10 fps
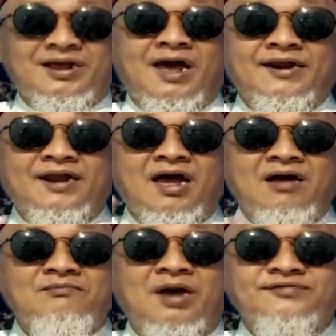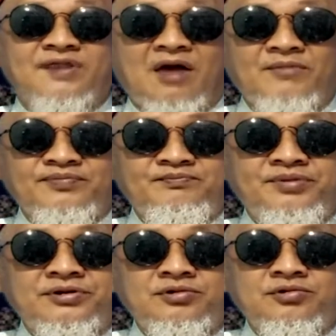Karena Mbah Selamat
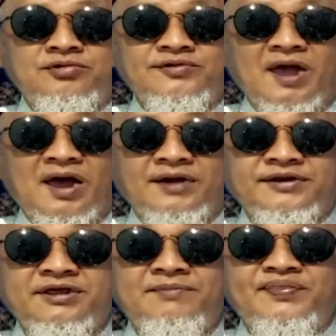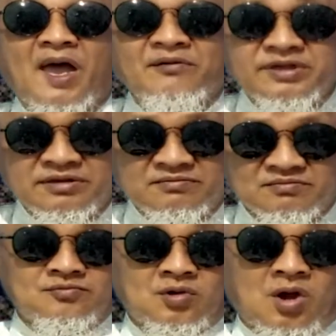bergurunya di Betawi.